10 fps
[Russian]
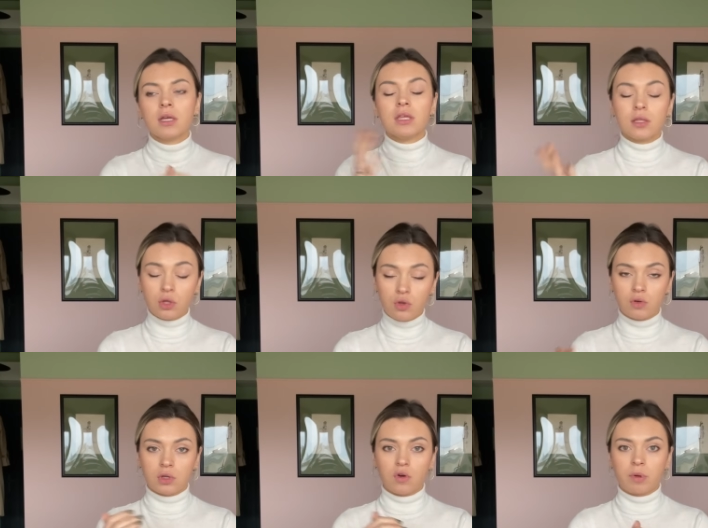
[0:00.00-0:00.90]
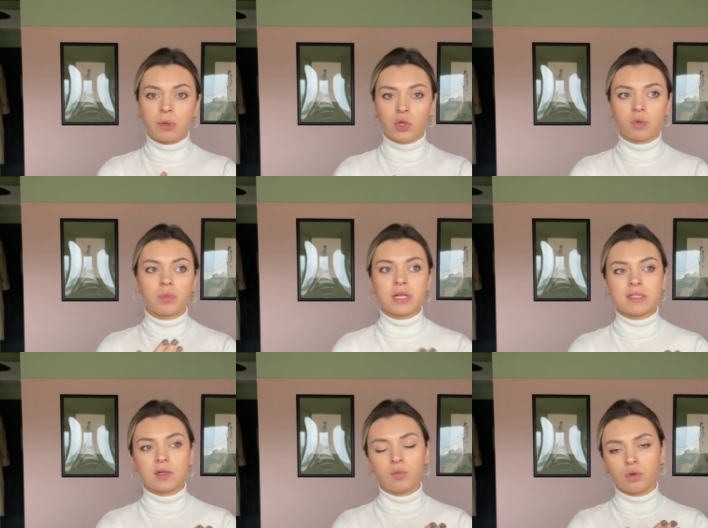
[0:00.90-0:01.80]
еще такой момент, что
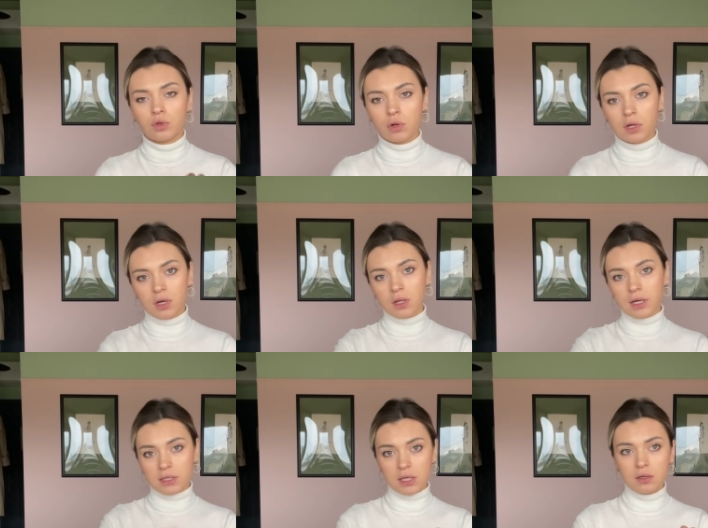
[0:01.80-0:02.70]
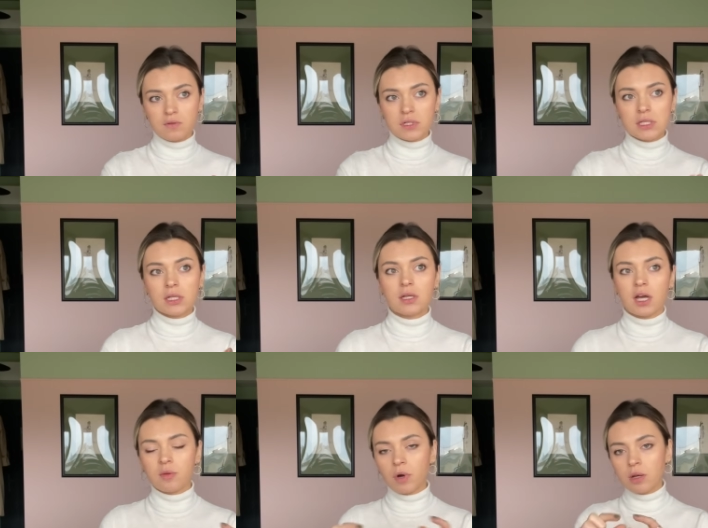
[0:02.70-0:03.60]
пластик будет только гладкий фасад,
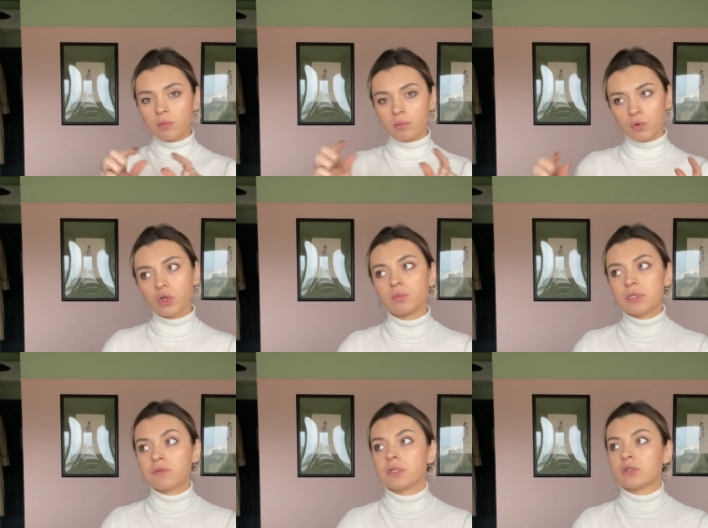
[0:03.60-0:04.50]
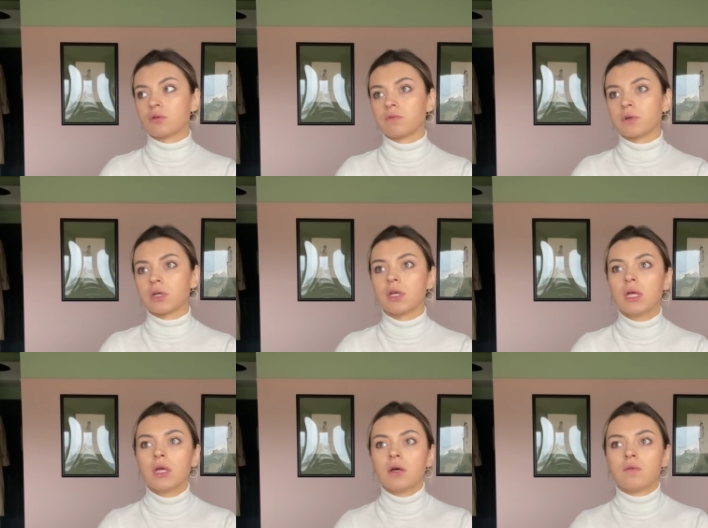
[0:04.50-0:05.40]
а эмаль может быть с фрезеровкой.
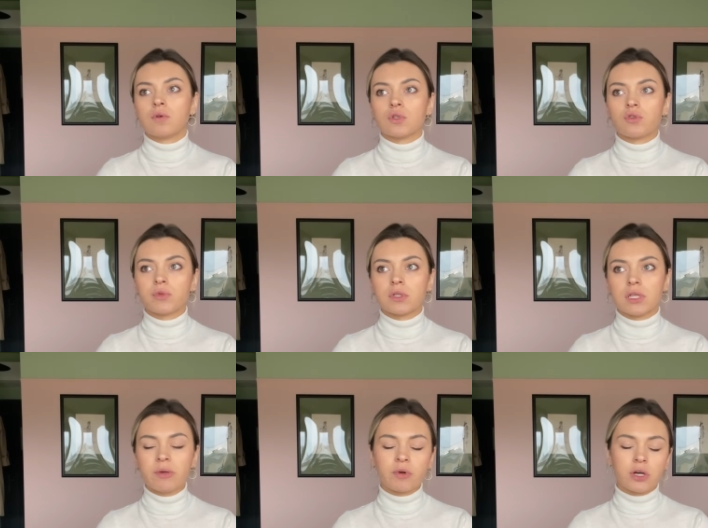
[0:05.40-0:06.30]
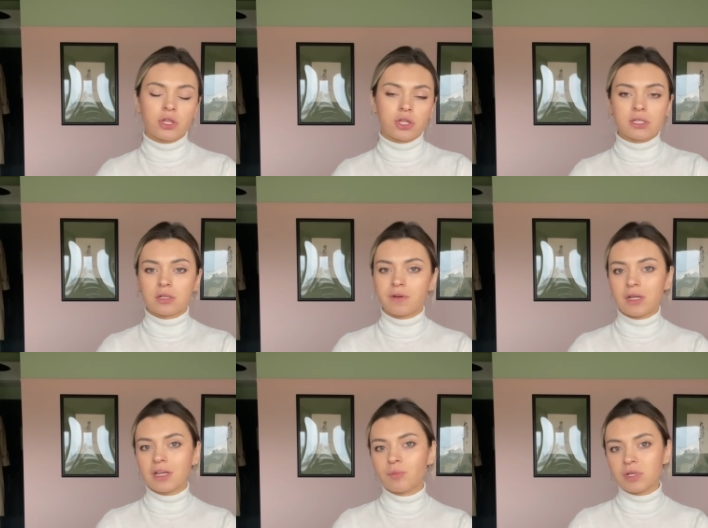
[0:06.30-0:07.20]
Вот, собственно, я пока что, честно говоря,
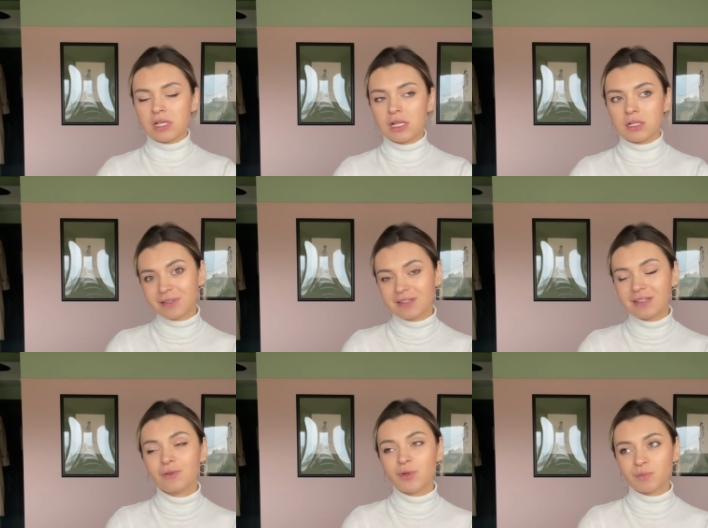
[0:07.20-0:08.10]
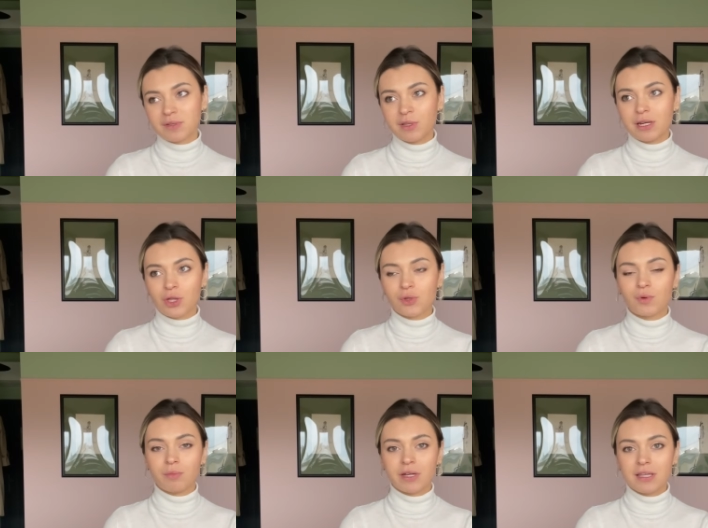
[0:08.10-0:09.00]
не определилась. Надо, в общем, посмотреть, что у
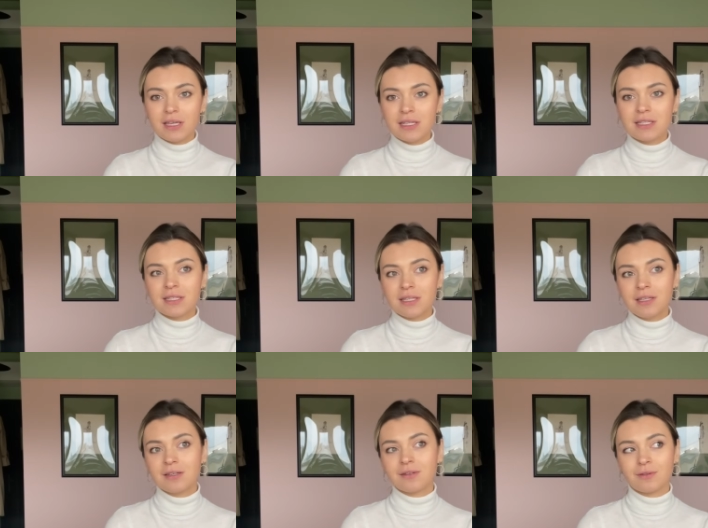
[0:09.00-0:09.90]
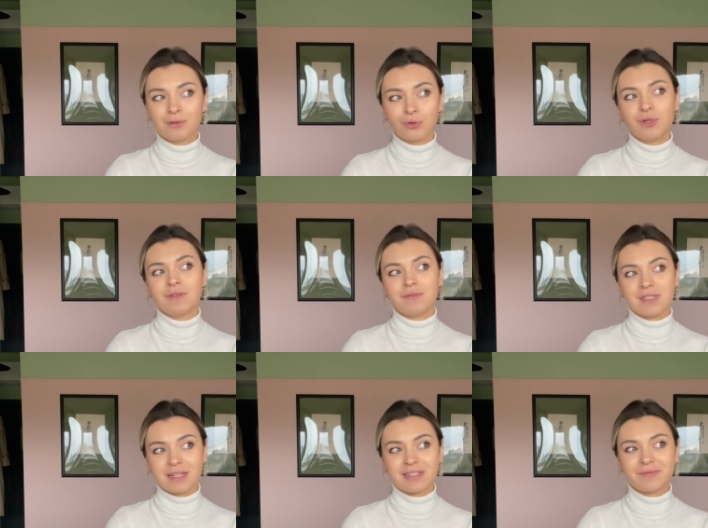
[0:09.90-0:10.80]
ребят есть, и то и взять.